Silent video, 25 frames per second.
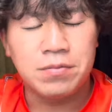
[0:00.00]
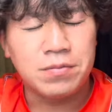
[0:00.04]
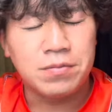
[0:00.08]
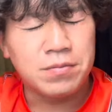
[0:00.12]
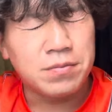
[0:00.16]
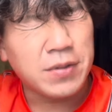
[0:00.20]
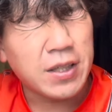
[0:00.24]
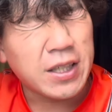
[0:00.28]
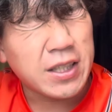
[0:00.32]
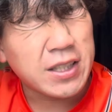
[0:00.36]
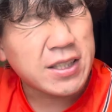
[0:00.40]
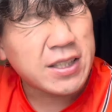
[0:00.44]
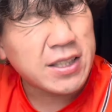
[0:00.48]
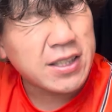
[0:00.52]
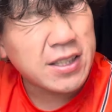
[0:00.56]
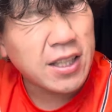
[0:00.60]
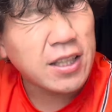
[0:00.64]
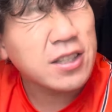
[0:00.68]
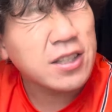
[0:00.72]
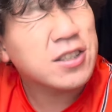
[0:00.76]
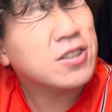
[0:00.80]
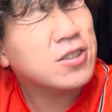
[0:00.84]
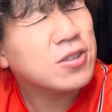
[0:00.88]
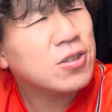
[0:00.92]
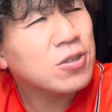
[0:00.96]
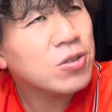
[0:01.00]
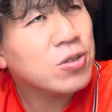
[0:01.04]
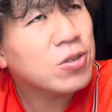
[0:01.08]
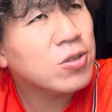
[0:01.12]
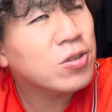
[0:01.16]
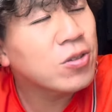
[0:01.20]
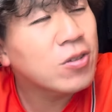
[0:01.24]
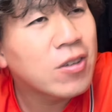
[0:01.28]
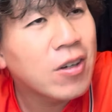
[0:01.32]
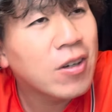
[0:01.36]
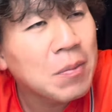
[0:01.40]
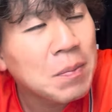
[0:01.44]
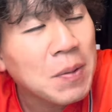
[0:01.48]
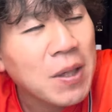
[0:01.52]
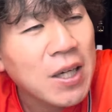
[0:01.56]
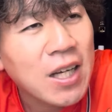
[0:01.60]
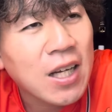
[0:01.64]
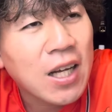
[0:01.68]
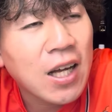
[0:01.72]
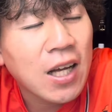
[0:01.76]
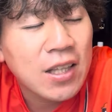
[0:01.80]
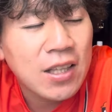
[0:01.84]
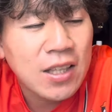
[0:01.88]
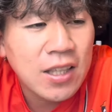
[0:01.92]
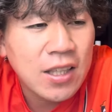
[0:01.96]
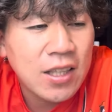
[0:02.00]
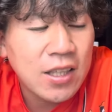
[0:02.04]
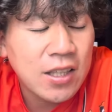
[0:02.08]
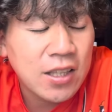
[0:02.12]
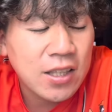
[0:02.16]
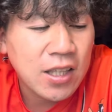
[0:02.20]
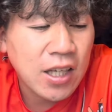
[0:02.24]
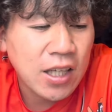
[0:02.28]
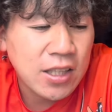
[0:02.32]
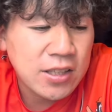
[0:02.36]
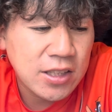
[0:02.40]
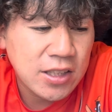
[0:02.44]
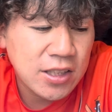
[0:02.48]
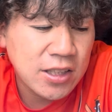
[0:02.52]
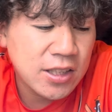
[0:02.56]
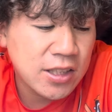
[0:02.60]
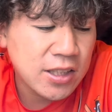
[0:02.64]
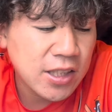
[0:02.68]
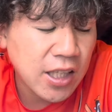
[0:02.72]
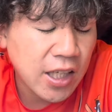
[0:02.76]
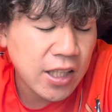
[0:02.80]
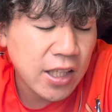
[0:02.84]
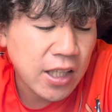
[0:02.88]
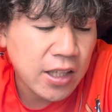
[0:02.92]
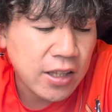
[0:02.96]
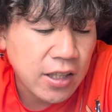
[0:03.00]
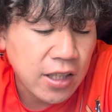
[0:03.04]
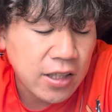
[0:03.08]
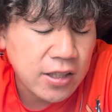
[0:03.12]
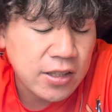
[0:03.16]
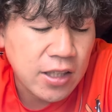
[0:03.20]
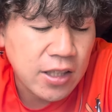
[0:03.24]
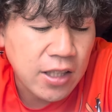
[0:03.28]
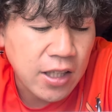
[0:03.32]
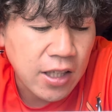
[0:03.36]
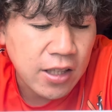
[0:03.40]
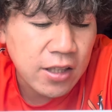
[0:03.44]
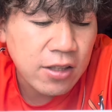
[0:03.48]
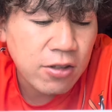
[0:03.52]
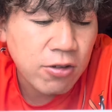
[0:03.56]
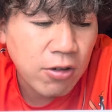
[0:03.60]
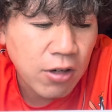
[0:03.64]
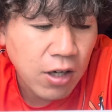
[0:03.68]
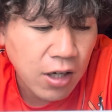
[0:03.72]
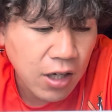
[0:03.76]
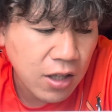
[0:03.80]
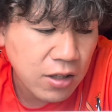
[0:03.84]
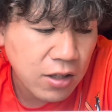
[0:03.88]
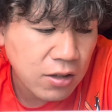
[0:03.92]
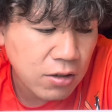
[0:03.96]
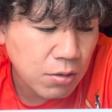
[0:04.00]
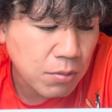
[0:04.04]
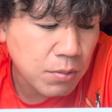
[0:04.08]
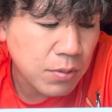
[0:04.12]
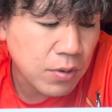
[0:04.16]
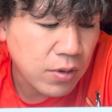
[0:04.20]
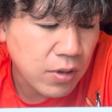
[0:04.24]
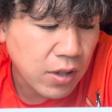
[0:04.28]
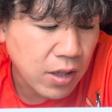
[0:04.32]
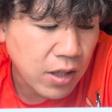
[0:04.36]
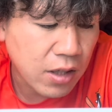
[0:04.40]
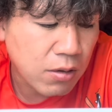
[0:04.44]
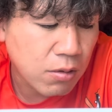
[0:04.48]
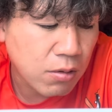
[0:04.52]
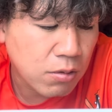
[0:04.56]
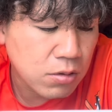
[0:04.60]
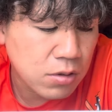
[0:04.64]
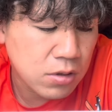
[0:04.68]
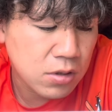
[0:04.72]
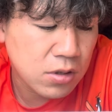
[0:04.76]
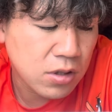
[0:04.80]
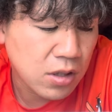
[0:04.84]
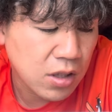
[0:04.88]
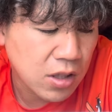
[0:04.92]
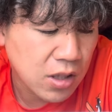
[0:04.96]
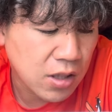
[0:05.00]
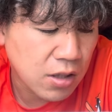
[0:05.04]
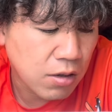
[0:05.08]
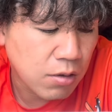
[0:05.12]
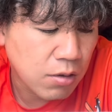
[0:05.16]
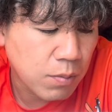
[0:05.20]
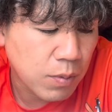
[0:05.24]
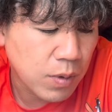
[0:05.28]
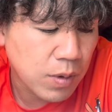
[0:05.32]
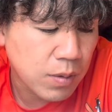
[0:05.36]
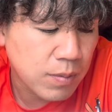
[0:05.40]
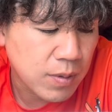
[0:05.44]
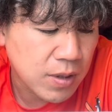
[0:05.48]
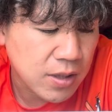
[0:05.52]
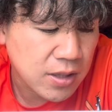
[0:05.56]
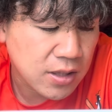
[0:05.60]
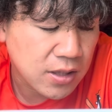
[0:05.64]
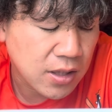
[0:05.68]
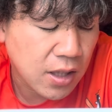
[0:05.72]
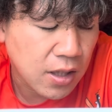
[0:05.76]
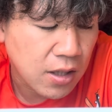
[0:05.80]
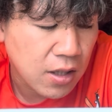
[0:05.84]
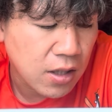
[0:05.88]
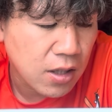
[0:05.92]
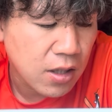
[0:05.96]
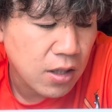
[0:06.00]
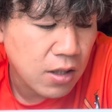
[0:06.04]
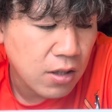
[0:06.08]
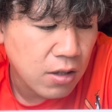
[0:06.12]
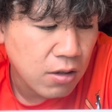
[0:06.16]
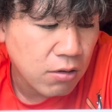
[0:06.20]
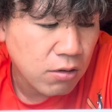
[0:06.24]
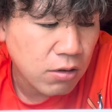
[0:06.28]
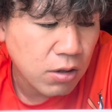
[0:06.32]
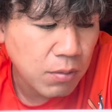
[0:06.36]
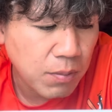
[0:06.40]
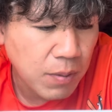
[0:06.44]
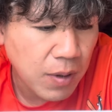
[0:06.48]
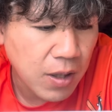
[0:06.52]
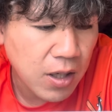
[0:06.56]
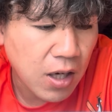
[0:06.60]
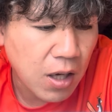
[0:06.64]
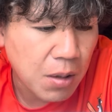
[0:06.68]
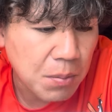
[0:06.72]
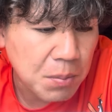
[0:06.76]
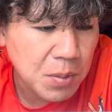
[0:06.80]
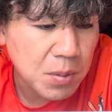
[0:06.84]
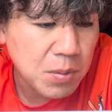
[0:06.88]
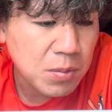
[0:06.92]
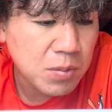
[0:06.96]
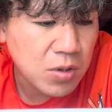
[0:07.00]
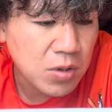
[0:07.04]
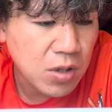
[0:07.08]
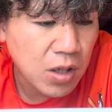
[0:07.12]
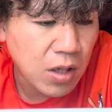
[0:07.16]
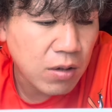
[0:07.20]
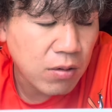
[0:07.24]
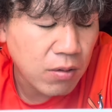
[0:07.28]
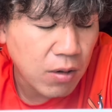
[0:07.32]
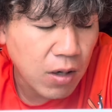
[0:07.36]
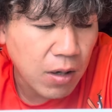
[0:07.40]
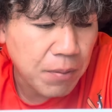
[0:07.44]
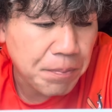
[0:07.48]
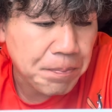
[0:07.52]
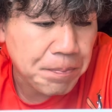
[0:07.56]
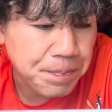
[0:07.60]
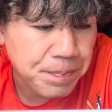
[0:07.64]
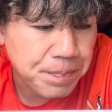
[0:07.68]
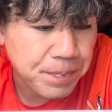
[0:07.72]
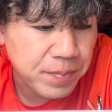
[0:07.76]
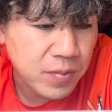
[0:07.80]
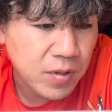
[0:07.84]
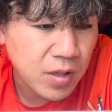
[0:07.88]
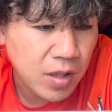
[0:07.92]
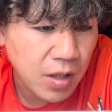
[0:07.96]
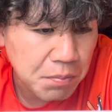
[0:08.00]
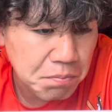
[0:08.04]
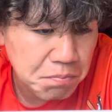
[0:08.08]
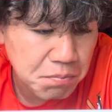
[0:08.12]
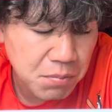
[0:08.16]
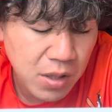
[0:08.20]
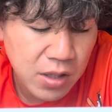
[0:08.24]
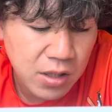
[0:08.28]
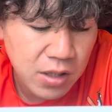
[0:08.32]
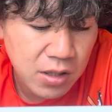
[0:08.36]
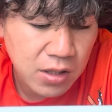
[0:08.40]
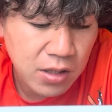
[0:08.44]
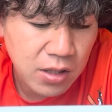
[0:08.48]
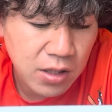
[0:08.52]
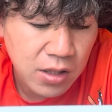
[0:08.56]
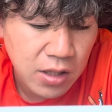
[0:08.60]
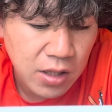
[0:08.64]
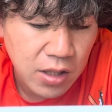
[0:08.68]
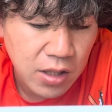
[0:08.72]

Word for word: まあ、たら総合は、まあ、勝て、勝ち試合やったんじゃないのかなとも、えー、個人的には思いますね。で、まあ、上村は、やっぱり、